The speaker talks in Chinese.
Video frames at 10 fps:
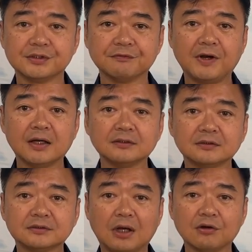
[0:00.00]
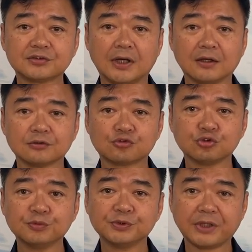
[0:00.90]
警方到场
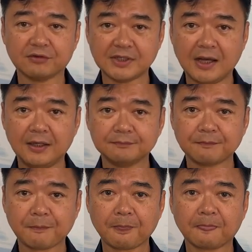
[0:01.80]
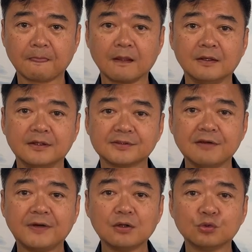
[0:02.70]
初步调查，
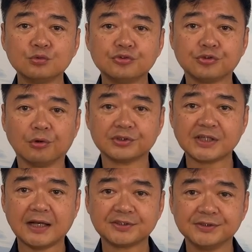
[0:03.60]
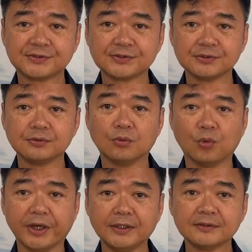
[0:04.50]
三方无酒驾情事，
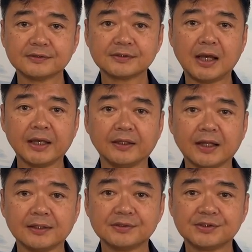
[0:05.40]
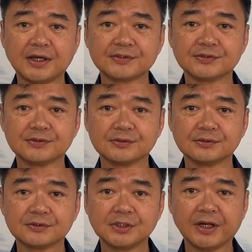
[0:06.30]
为蔡男驾驶
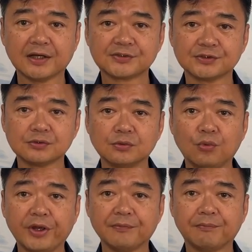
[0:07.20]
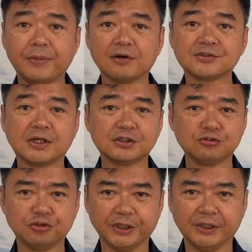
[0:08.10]
车辆时未保持安
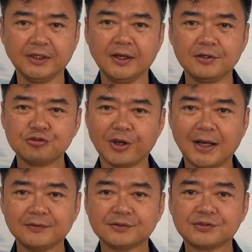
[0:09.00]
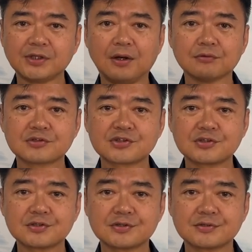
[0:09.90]
全距离，全案肇
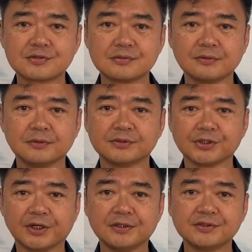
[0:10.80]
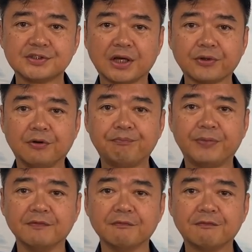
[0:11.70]
事责任将由
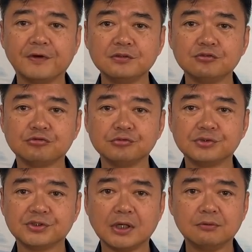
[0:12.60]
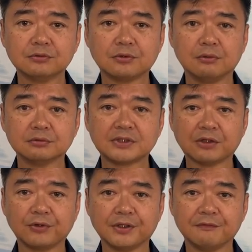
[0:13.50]
本分局交通
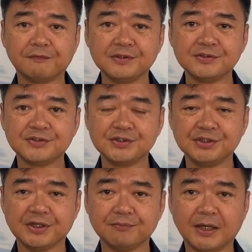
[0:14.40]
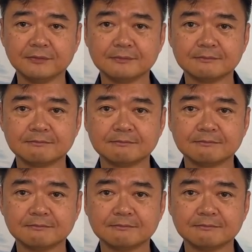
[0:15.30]
大队分析研判。